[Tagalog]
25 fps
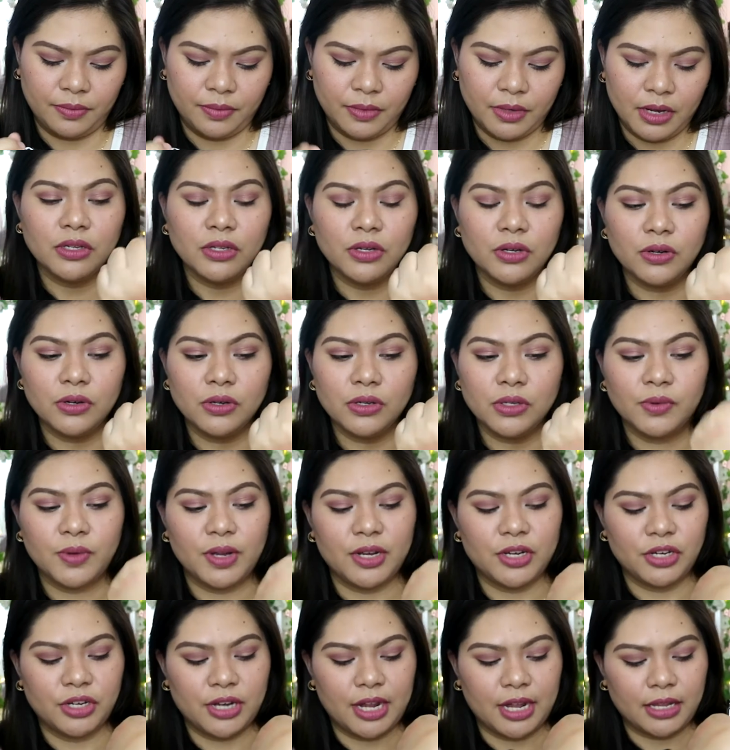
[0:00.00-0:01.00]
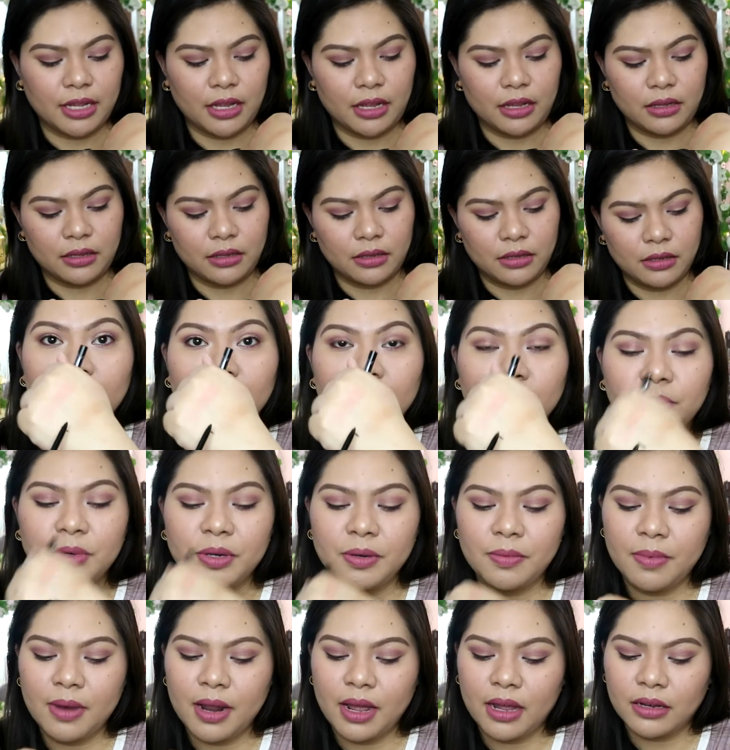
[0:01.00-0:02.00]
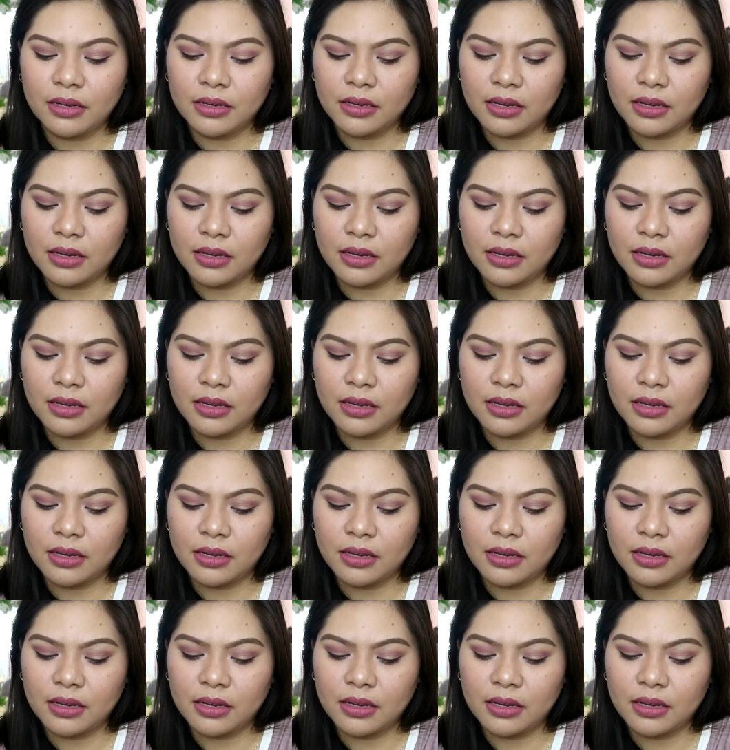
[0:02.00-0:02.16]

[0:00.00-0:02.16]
So, swatch natin. Super black